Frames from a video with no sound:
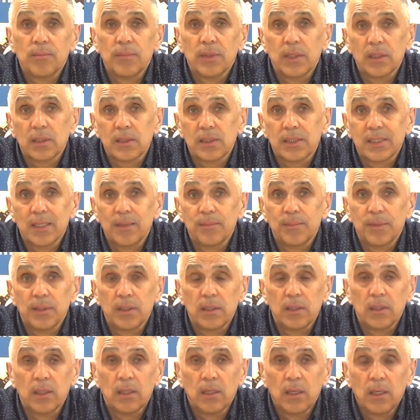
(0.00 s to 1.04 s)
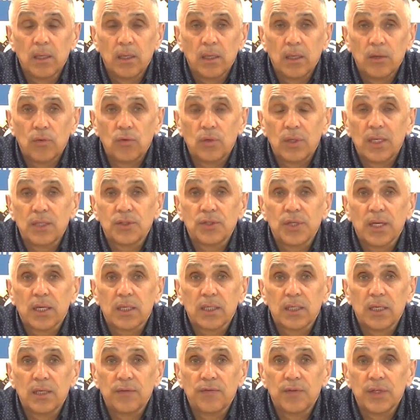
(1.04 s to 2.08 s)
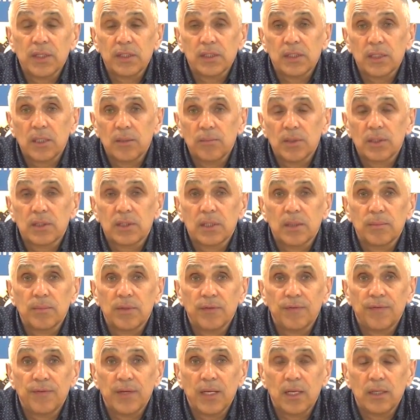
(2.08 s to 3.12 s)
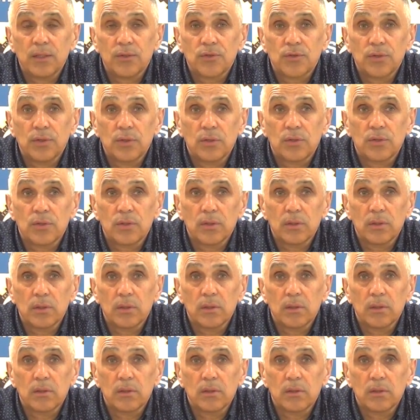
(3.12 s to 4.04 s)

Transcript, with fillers: My chcemy ugrać jak najwięcej, my chcemy walczyć. E,